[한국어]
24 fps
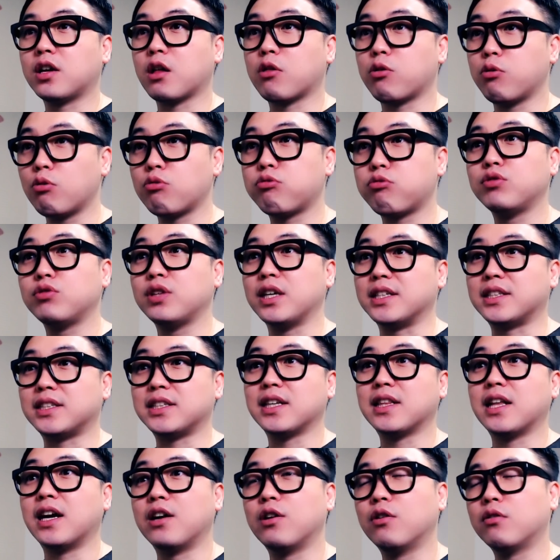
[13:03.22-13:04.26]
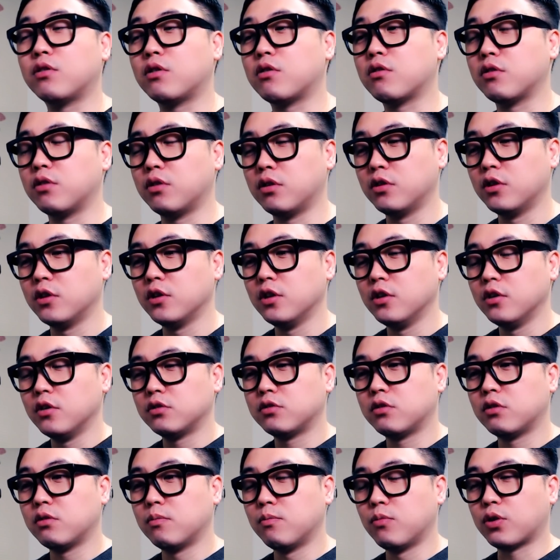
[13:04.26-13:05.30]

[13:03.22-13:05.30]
쏠 수는 있잖아요. 그래서 저는